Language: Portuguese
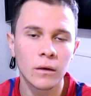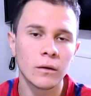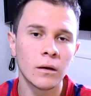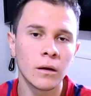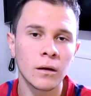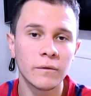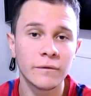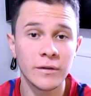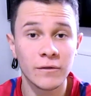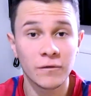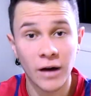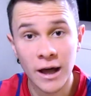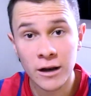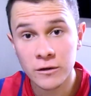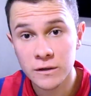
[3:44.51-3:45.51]
Uh, vi
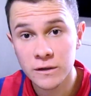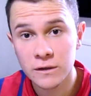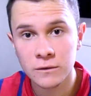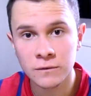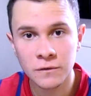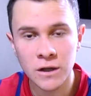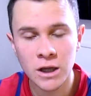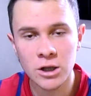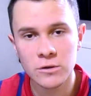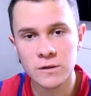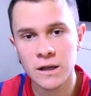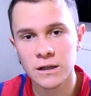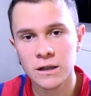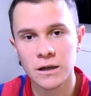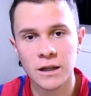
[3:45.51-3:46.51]
vários vídeos
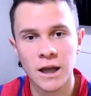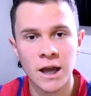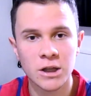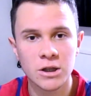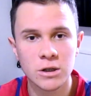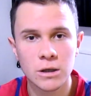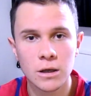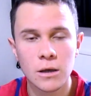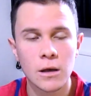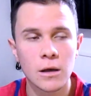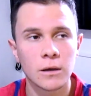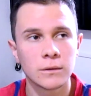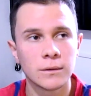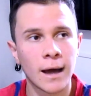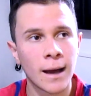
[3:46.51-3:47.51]
na internet,
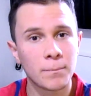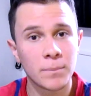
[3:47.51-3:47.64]
tá?